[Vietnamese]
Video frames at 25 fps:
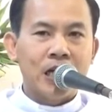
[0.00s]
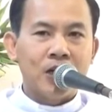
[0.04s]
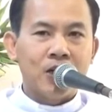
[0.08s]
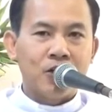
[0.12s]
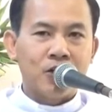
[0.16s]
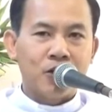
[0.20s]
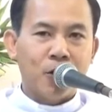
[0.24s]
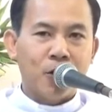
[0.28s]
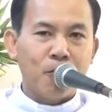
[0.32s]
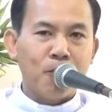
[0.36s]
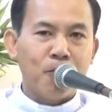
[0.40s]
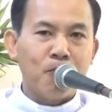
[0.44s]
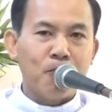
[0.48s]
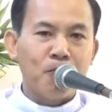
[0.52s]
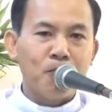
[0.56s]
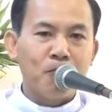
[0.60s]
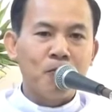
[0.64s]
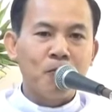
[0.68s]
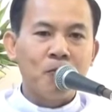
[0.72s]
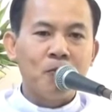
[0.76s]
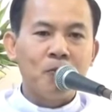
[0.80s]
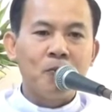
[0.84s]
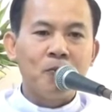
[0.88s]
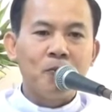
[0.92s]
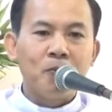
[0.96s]
trong
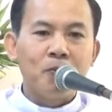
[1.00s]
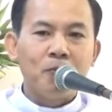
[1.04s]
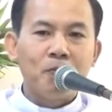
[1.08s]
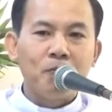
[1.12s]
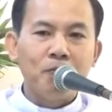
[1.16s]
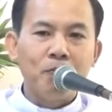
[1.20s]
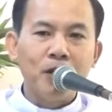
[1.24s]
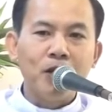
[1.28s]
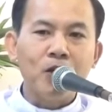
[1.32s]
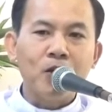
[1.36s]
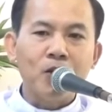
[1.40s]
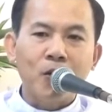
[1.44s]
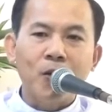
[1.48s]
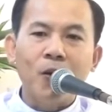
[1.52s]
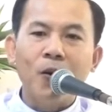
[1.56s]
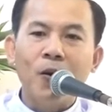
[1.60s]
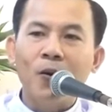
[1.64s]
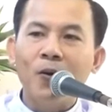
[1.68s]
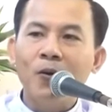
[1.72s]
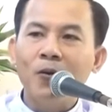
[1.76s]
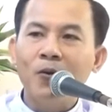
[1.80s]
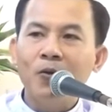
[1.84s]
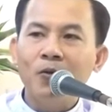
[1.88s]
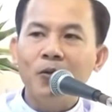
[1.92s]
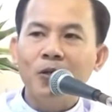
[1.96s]
biến
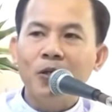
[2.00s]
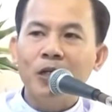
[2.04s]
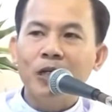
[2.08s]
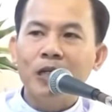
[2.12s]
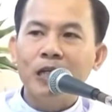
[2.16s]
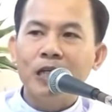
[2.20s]
cố